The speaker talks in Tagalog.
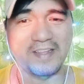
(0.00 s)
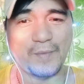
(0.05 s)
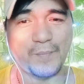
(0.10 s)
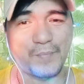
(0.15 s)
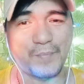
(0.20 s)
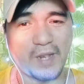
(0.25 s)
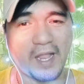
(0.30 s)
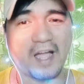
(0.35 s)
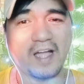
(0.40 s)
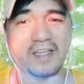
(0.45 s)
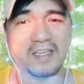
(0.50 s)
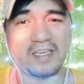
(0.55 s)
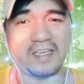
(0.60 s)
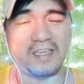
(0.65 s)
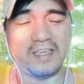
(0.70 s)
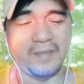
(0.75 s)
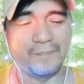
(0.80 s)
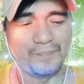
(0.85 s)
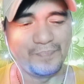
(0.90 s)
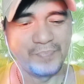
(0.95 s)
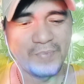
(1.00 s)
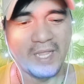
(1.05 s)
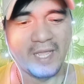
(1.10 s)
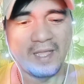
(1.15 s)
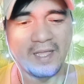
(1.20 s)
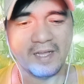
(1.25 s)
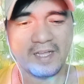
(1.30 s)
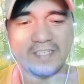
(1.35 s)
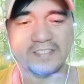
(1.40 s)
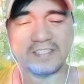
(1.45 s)
na Blacky
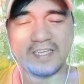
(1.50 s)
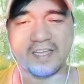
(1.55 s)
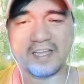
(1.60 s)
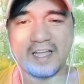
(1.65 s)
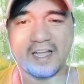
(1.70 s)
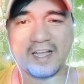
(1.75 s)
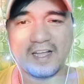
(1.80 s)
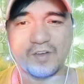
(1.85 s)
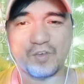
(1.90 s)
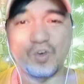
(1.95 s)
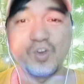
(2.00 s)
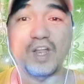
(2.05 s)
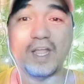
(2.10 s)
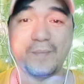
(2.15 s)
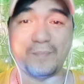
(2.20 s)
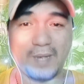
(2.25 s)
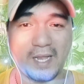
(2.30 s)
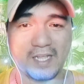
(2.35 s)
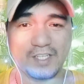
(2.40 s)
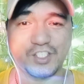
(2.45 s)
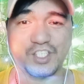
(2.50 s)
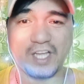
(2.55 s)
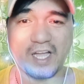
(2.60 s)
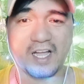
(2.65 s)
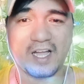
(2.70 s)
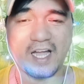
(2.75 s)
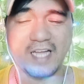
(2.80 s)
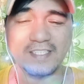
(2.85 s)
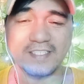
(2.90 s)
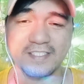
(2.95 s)
kasi nga kulay black
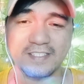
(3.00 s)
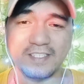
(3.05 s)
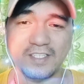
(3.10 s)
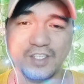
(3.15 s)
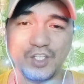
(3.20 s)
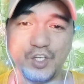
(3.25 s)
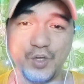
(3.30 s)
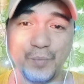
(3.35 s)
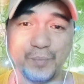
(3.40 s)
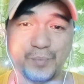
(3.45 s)
siya. At yung